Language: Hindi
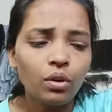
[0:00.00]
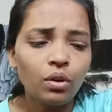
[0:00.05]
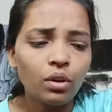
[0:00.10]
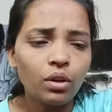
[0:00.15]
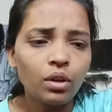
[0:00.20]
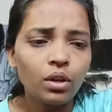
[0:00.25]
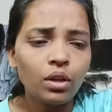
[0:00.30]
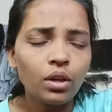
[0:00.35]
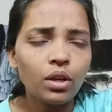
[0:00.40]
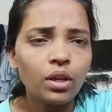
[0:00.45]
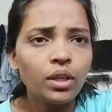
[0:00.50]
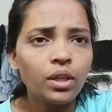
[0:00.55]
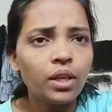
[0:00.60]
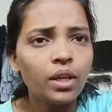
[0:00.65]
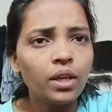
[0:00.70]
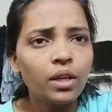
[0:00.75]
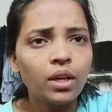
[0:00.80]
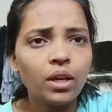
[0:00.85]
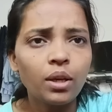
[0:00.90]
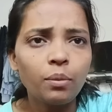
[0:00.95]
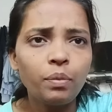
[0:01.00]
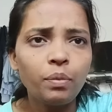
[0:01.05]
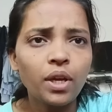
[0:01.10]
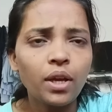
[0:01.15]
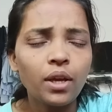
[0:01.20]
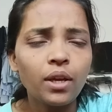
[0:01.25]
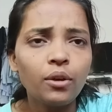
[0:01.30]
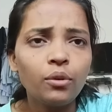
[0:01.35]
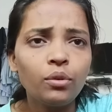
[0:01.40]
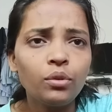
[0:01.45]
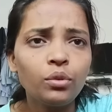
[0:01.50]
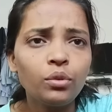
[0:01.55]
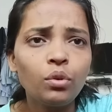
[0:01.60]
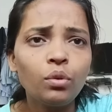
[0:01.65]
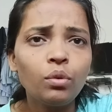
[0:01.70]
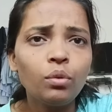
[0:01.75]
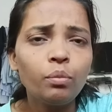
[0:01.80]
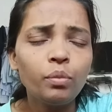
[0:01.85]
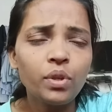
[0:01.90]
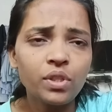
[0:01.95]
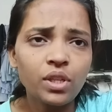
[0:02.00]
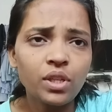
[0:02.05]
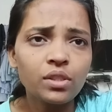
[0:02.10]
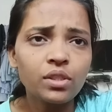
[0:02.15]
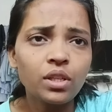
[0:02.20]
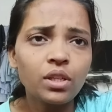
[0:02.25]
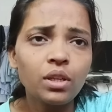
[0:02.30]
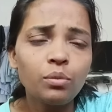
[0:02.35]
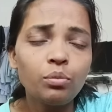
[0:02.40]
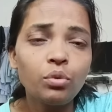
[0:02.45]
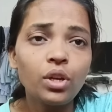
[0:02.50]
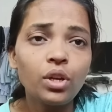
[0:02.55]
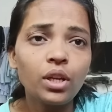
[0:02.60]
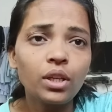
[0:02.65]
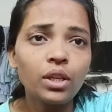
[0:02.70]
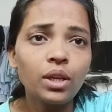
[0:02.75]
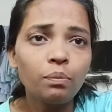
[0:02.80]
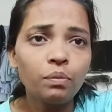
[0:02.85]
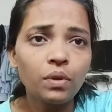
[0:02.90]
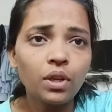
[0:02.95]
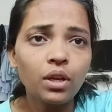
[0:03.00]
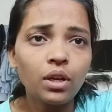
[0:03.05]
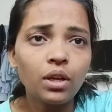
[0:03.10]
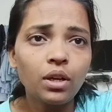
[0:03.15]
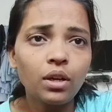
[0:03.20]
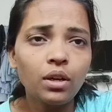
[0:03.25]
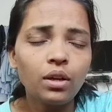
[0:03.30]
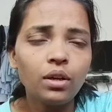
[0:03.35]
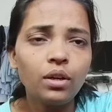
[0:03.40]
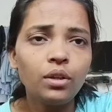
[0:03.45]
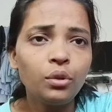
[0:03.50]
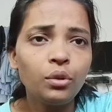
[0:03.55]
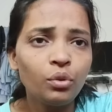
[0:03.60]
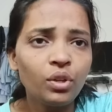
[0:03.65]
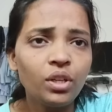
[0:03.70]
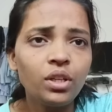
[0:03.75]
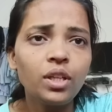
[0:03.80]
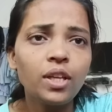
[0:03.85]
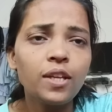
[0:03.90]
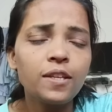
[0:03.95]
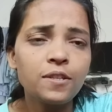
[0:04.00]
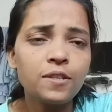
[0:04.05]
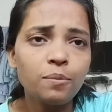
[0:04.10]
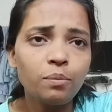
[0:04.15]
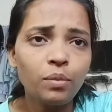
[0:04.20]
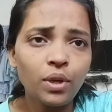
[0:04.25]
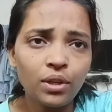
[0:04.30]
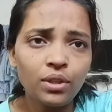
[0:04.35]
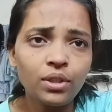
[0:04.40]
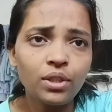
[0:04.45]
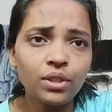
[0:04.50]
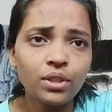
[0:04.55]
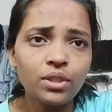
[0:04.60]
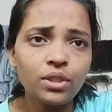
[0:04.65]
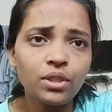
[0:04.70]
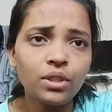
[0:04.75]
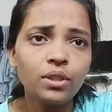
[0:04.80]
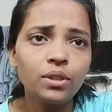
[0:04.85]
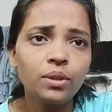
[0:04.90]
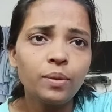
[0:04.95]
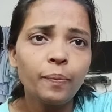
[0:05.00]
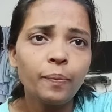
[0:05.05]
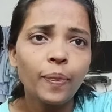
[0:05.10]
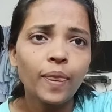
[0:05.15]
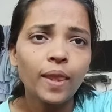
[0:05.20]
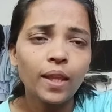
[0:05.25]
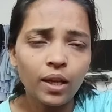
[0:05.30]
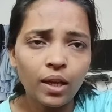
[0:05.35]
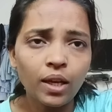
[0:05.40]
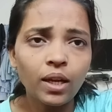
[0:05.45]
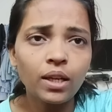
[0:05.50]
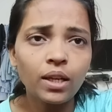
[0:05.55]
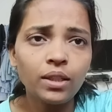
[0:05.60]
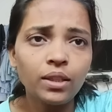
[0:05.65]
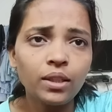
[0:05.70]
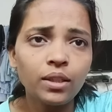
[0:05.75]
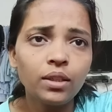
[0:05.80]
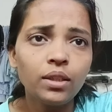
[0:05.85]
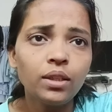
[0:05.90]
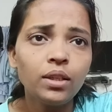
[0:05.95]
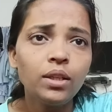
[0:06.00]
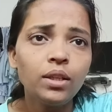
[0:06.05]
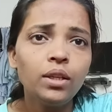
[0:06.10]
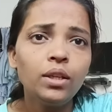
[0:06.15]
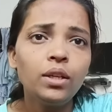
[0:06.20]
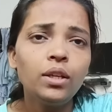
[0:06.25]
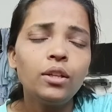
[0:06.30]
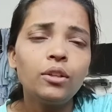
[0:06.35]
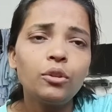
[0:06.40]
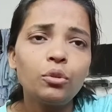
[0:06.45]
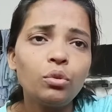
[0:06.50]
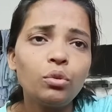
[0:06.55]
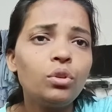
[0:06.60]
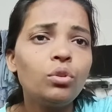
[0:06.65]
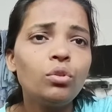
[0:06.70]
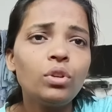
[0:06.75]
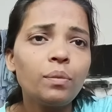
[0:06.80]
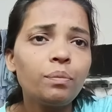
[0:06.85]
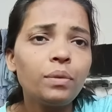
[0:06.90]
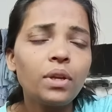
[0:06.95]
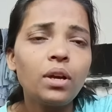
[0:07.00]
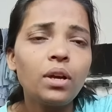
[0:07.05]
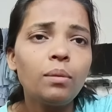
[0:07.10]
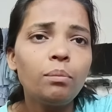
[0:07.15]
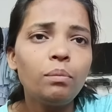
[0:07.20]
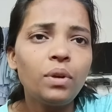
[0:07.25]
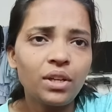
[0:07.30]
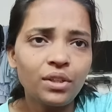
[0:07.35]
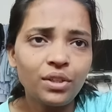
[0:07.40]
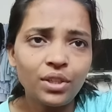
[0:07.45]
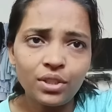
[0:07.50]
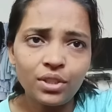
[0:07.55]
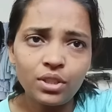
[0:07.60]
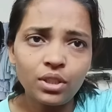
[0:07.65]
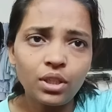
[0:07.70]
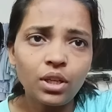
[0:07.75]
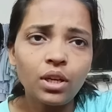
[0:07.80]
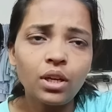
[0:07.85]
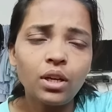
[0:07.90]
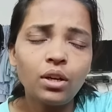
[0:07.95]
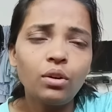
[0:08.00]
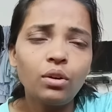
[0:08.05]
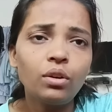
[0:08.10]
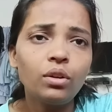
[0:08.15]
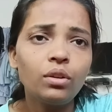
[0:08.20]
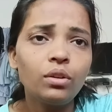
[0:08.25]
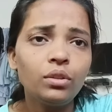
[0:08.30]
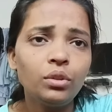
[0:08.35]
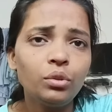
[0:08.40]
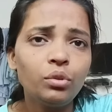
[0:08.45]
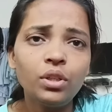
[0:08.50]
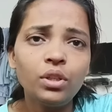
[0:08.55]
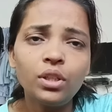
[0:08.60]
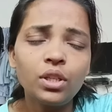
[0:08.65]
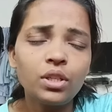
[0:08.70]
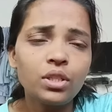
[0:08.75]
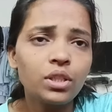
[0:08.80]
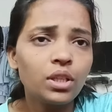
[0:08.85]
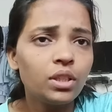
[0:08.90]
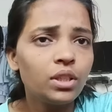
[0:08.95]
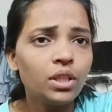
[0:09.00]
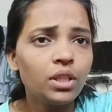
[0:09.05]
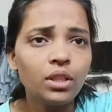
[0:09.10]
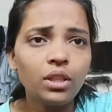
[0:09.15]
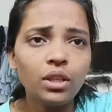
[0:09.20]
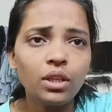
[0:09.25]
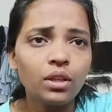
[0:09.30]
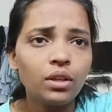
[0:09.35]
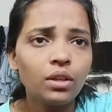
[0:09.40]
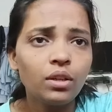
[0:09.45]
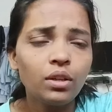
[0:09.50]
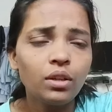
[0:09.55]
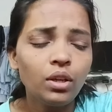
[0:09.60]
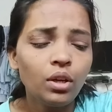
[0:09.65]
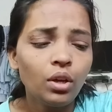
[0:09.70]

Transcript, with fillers: और ये घर पे आए उनको मिश्रा सर ने बोला कि अपना यूरिन टेस्ट ब्लड टेस्ट कराइए तो इन्होंने अपना ब्लड टेस्ट का और यूरिन टेस्ट का दे दिया